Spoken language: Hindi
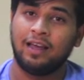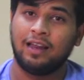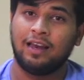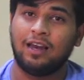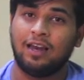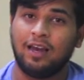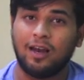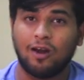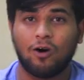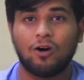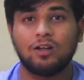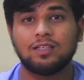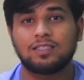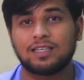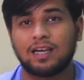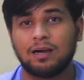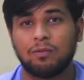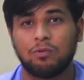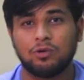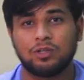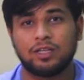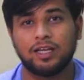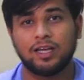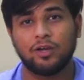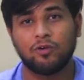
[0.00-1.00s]
लॉन्च कब
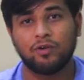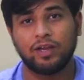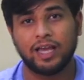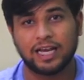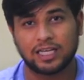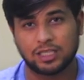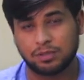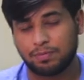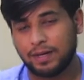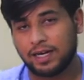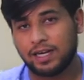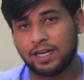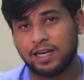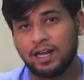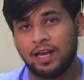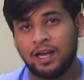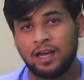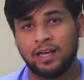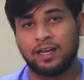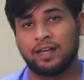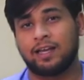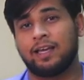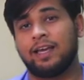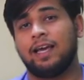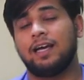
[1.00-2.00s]
होती है क्योंकि एक्सपेक्ट
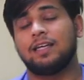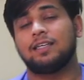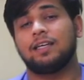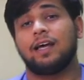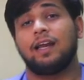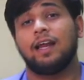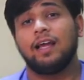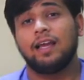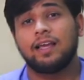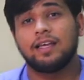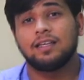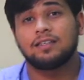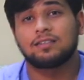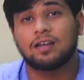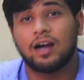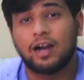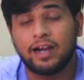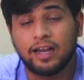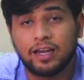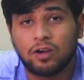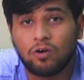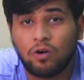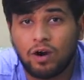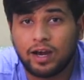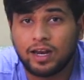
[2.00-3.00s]
किया जा रहा है कि इस
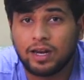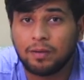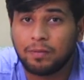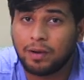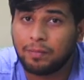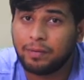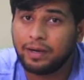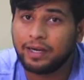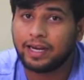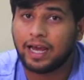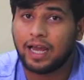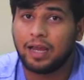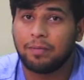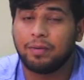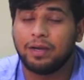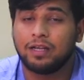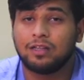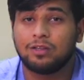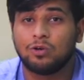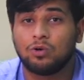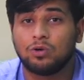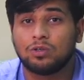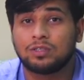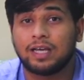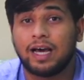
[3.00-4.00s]
गाड़ी को आने में अभी टाइम है
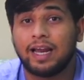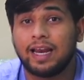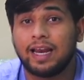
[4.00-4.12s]
दो